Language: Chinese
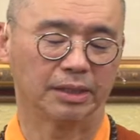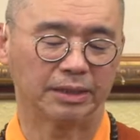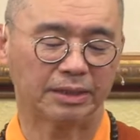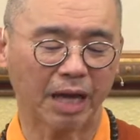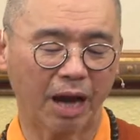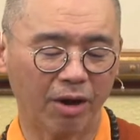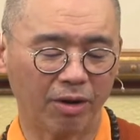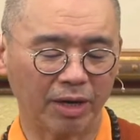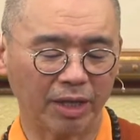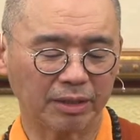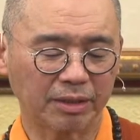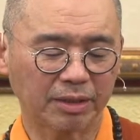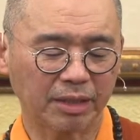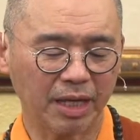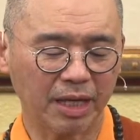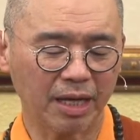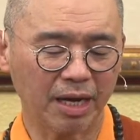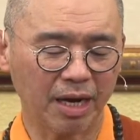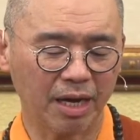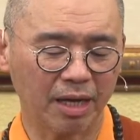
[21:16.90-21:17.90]
到了
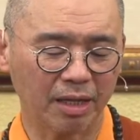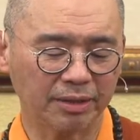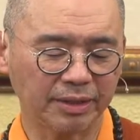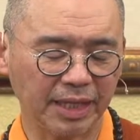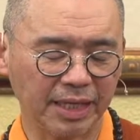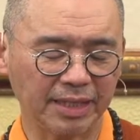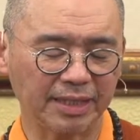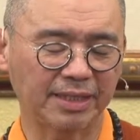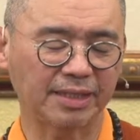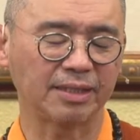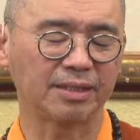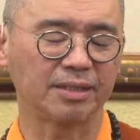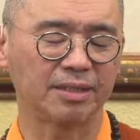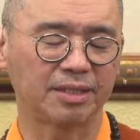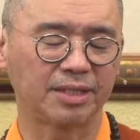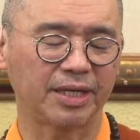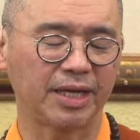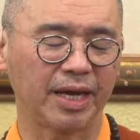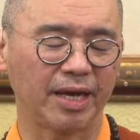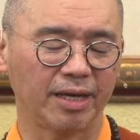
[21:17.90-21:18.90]
第四
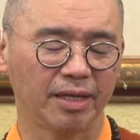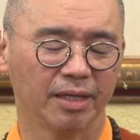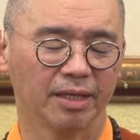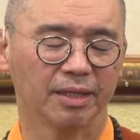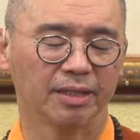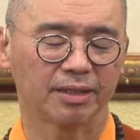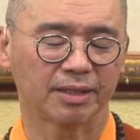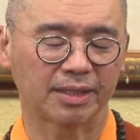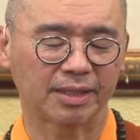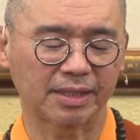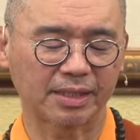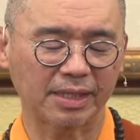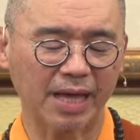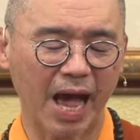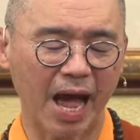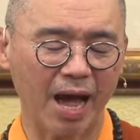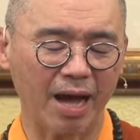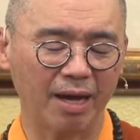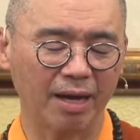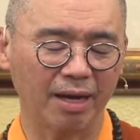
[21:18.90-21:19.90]
阶，
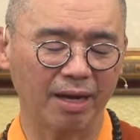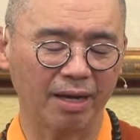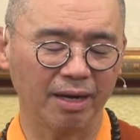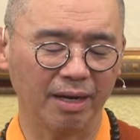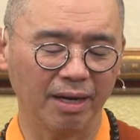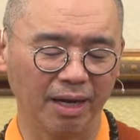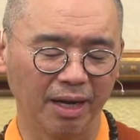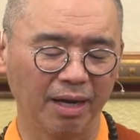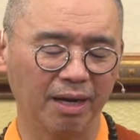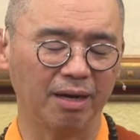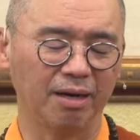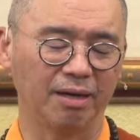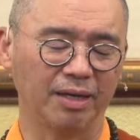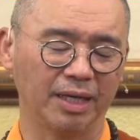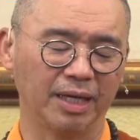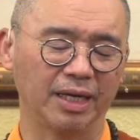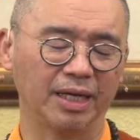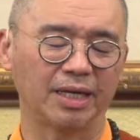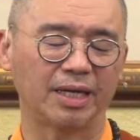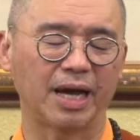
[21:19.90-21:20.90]
上乐
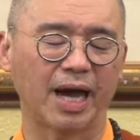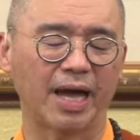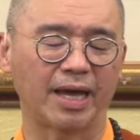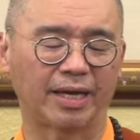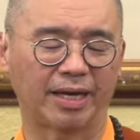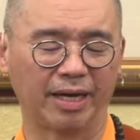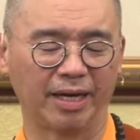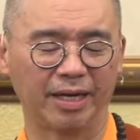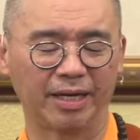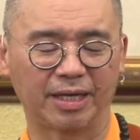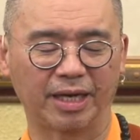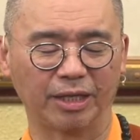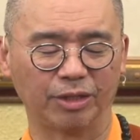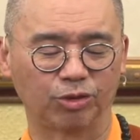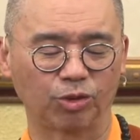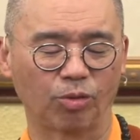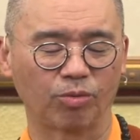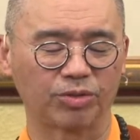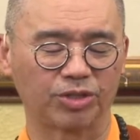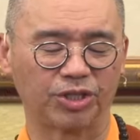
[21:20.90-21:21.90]
应该可以给
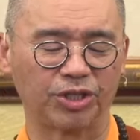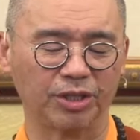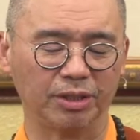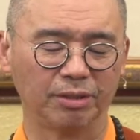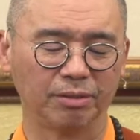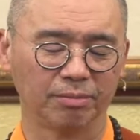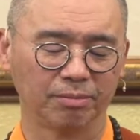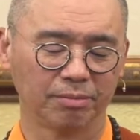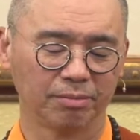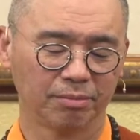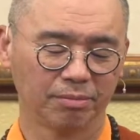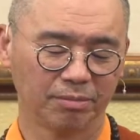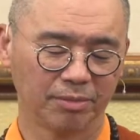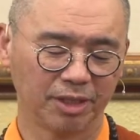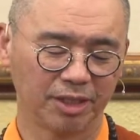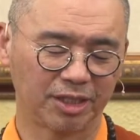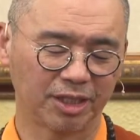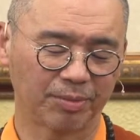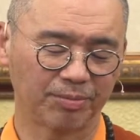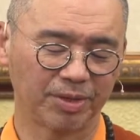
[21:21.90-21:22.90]
中亲，
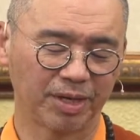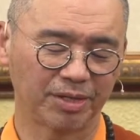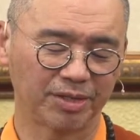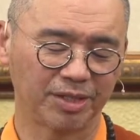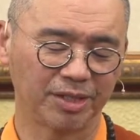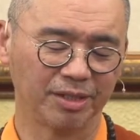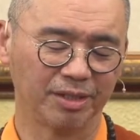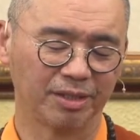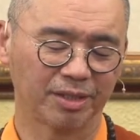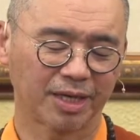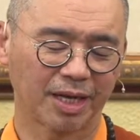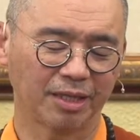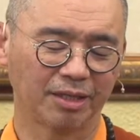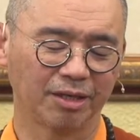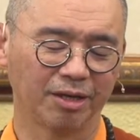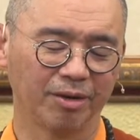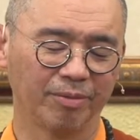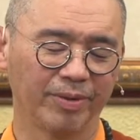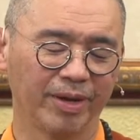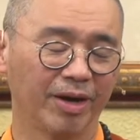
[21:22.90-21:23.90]
你相不相信？看
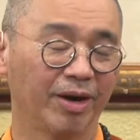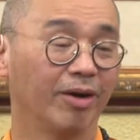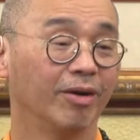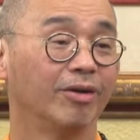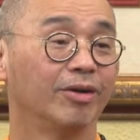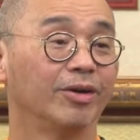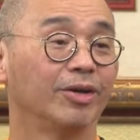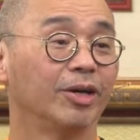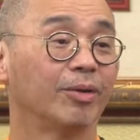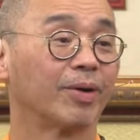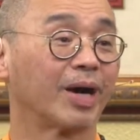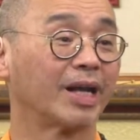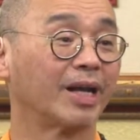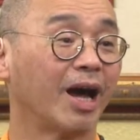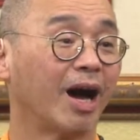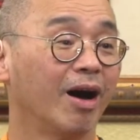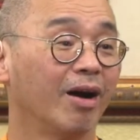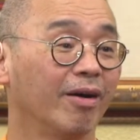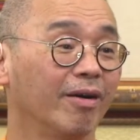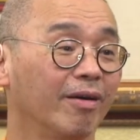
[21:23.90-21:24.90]
到了没有？有没有看
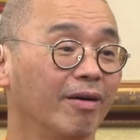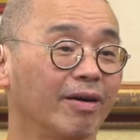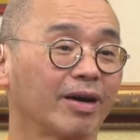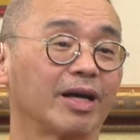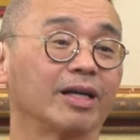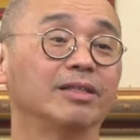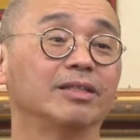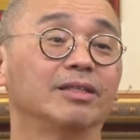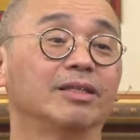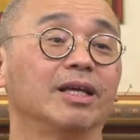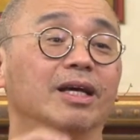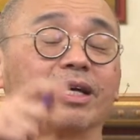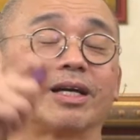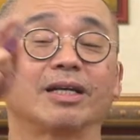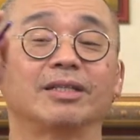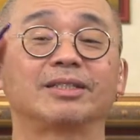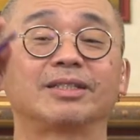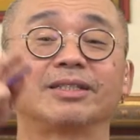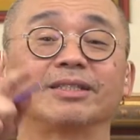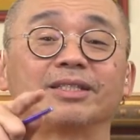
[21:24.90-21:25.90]
到？
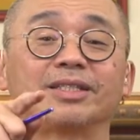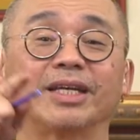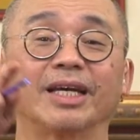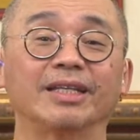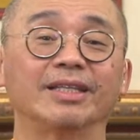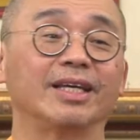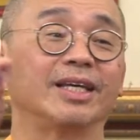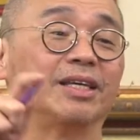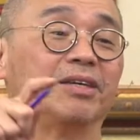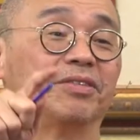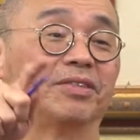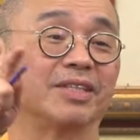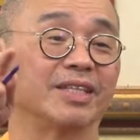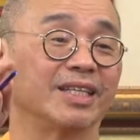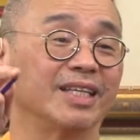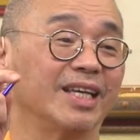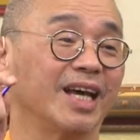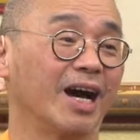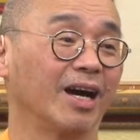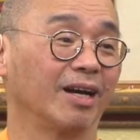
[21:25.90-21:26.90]
跟之前的意思
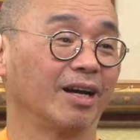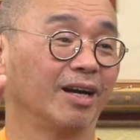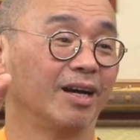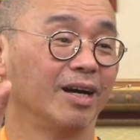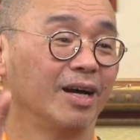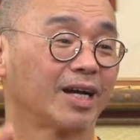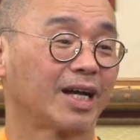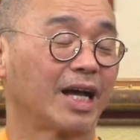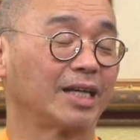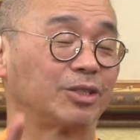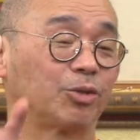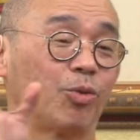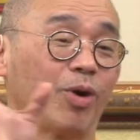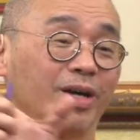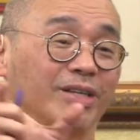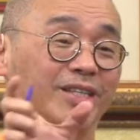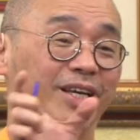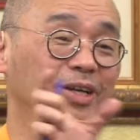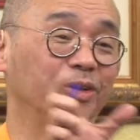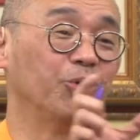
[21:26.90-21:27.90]
一样啊。 开始
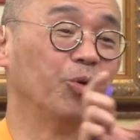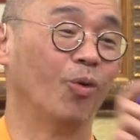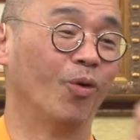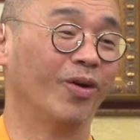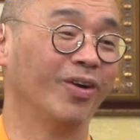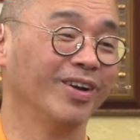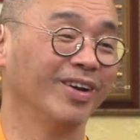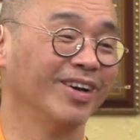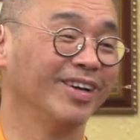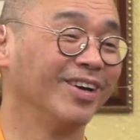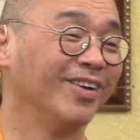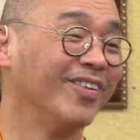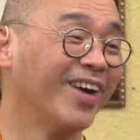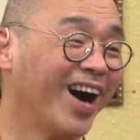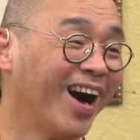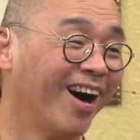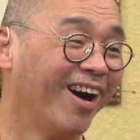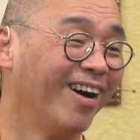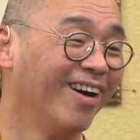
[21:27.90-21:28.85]
往前挪了，有没有？